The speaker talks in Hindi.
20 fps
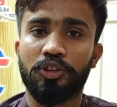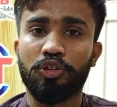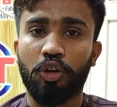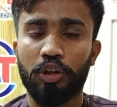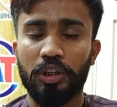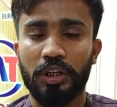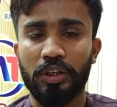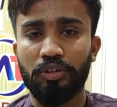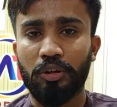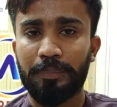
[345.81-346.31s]

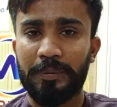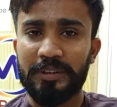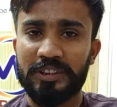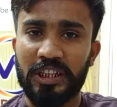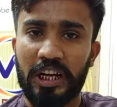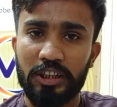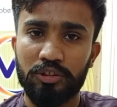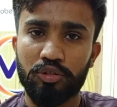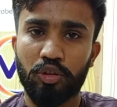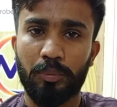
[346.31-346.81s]
चौदह सौ
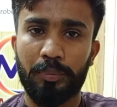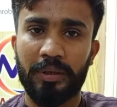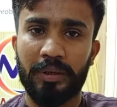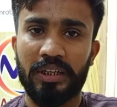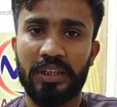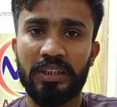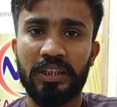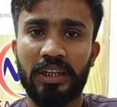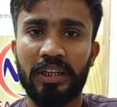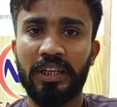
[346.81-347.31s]
पचास रुपये
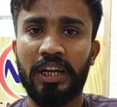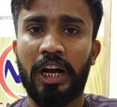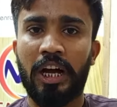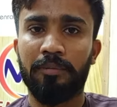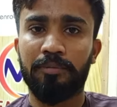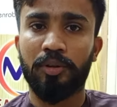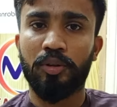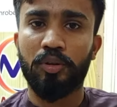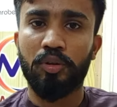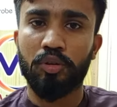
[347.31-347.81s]
के अंदर ये
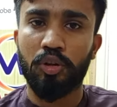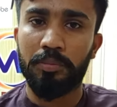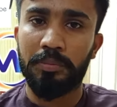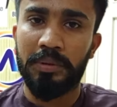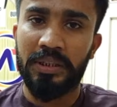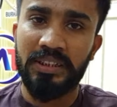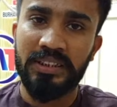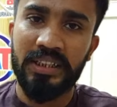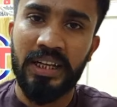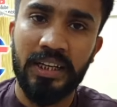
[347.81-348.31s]
आप लोगों को
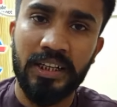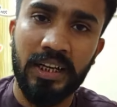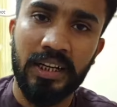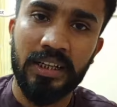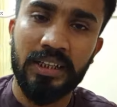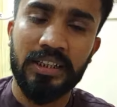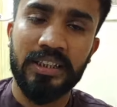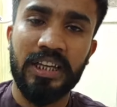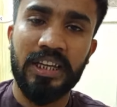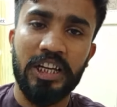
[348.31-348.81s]
मिल
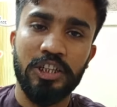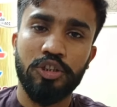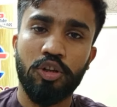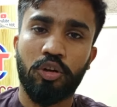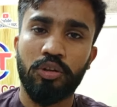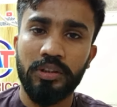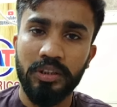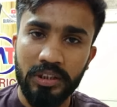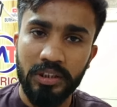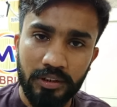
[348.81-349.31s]
जाएगा कैश
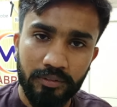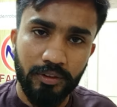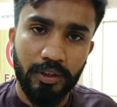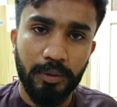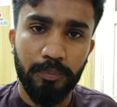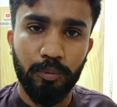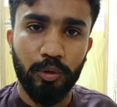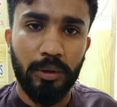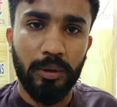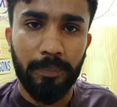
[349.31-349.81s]
ऑन
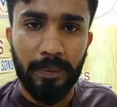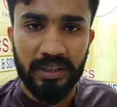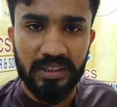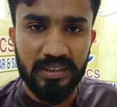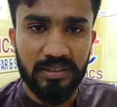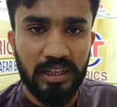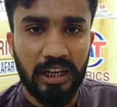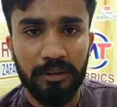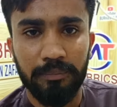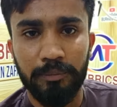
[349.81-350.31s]
डिलीवरी पूरे
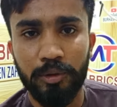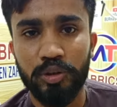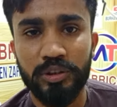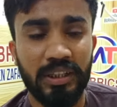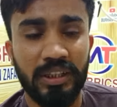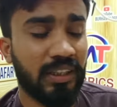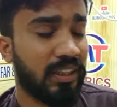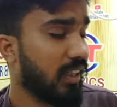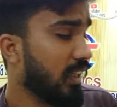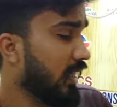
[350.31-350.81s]
पाकिस्तान में हो
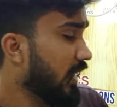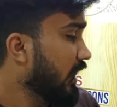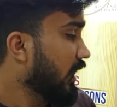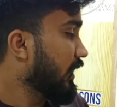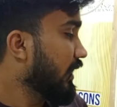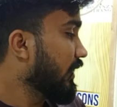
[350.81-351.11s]
जाएगी